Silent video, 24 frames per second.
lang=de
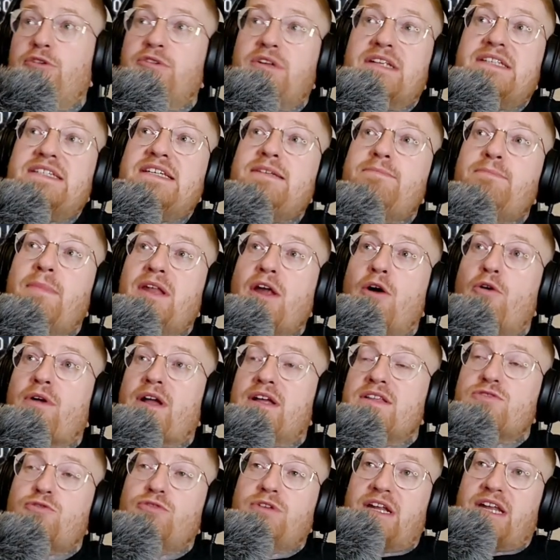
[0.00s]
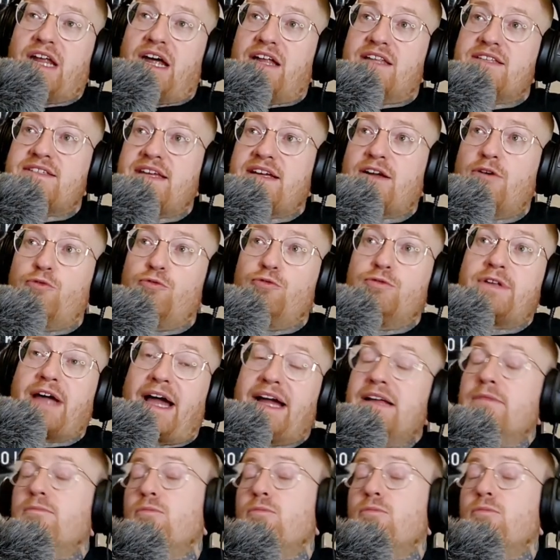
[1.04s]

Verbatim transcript: Und da sieht man auch ganz gut an der Anzeige U3.